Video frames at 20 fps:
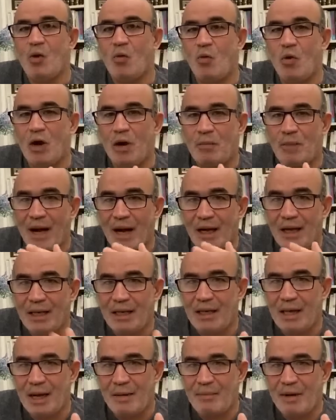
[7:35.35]

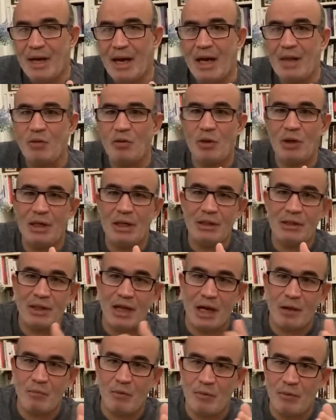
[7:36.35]
والبقية من هذوك اللي
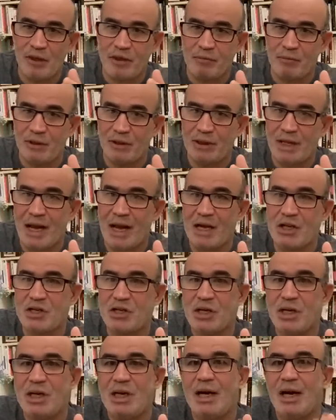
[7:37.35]
انتخبوا من
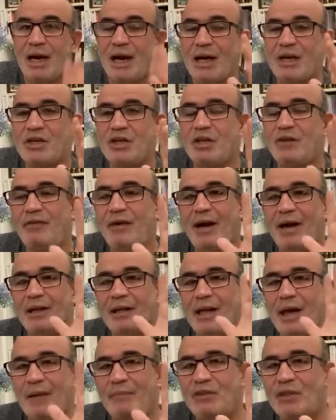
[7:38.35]
18 خرجت
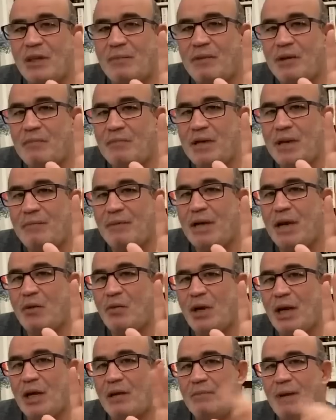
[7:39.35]
فقط خمسة بالمية من
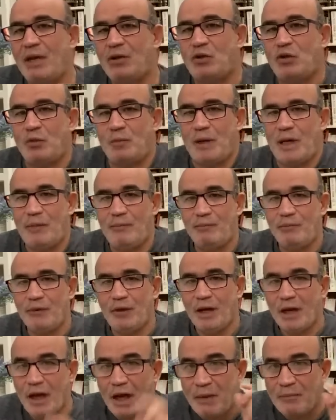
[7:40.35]
الأوراق المحسوبة
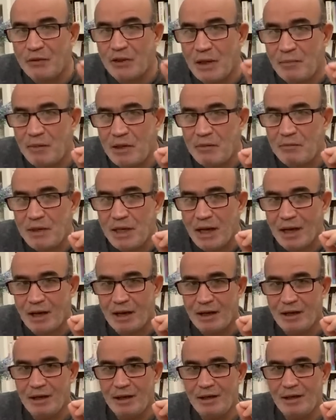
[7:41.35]
خمسة بالمية